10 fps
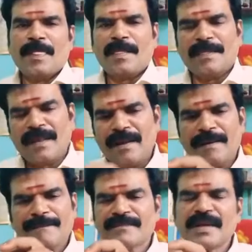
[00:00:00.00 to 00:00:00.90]
நான்
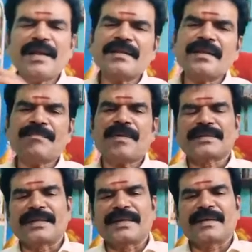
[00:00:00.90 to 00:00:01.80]
நல்லா தான்
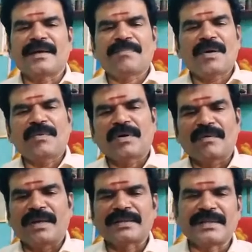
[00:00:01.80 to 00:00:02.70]
பார்த்தேன் அப்பா அம்மாவோட
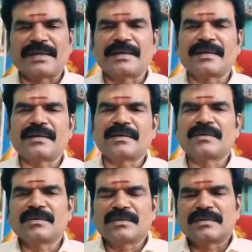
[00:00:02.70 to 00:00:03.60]
வளர்ந்தேன்
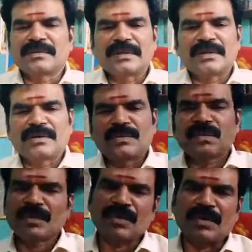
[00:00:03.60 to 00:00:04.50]

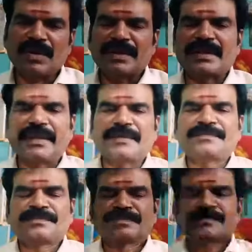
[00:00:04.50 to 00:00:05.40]
உறவுகளோடு இருந்தேன்
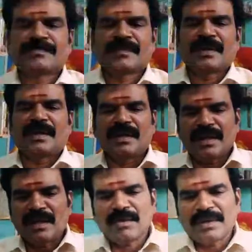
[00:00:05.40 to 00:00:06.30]

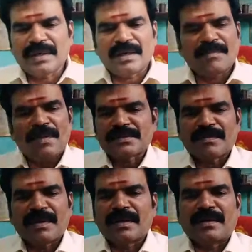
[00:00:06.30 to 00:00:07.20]
எல்லாரோடையும் நல்ல
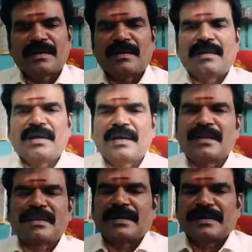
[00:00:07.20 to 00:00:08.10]
பாசமான ஆளாக
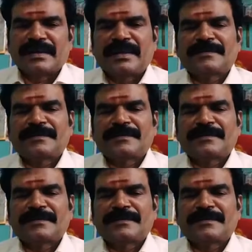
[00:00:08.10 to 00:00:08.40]
தான் இருந்தேன்